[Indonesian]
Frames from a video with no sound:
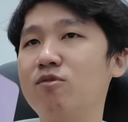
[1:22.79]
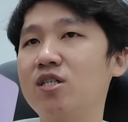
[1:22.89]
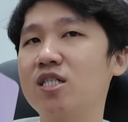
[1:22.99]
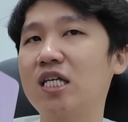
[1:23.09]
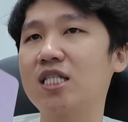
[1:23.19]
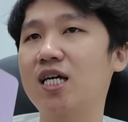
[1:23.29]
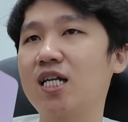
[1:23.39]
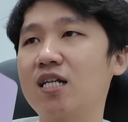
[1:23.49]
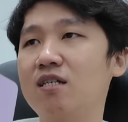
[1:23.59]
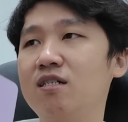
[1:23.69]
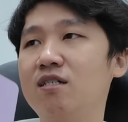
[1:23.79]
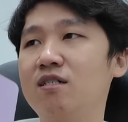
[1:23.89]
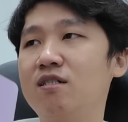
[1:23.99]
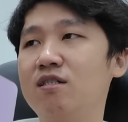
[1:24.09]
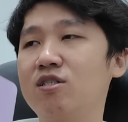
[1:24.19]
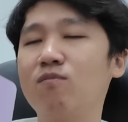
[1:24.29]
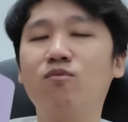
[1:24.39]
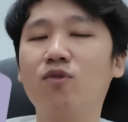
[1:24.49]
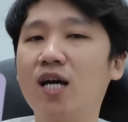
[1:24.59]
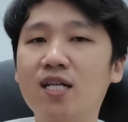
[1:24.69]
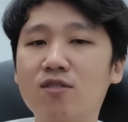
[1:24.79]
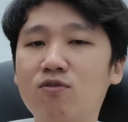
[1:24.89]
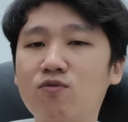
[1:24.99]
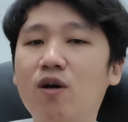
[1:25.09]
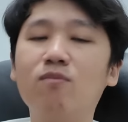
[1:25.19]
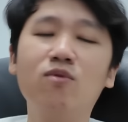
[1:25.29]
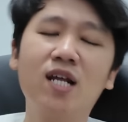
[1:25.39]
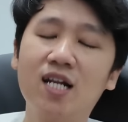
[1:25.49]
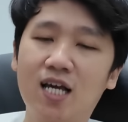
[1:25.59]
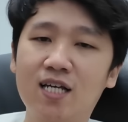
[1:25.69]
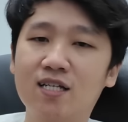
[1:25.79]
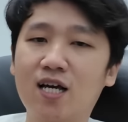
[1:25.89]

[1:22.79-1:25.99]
mungkin sekitar sebulan atau dua bulan lah.